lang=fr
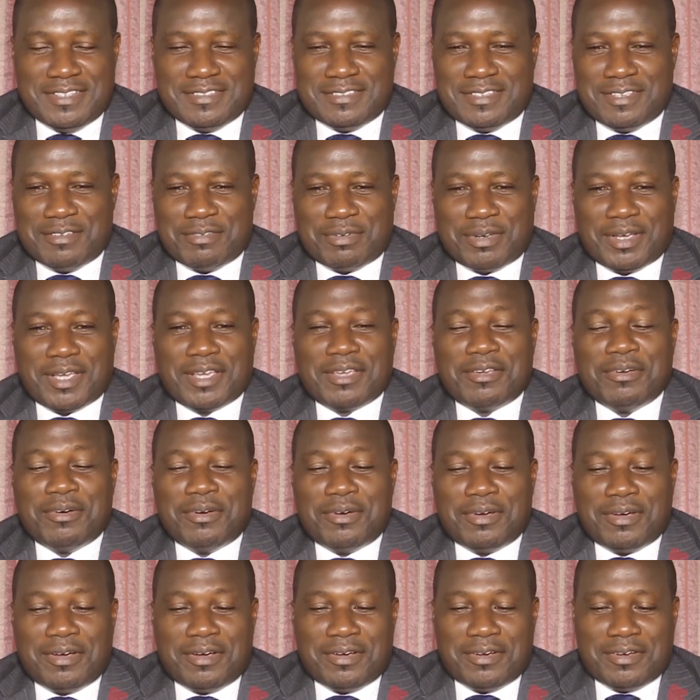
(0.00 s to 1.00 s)
C'est vrai
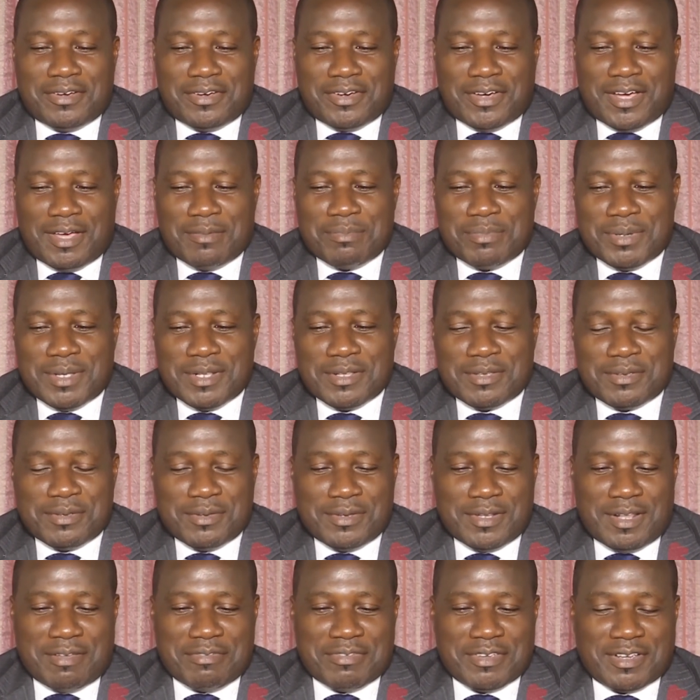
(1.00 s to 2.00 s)
qu'on rappelle que
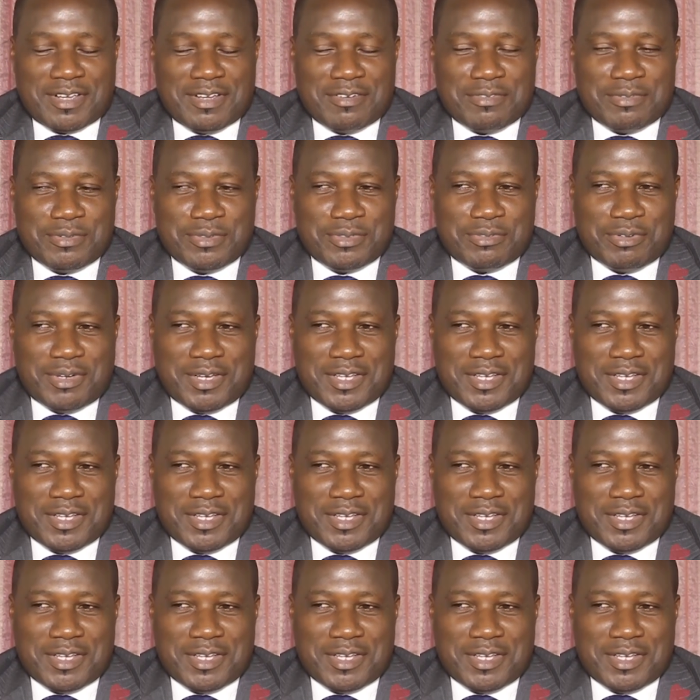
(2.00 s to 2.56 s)
la FECAFO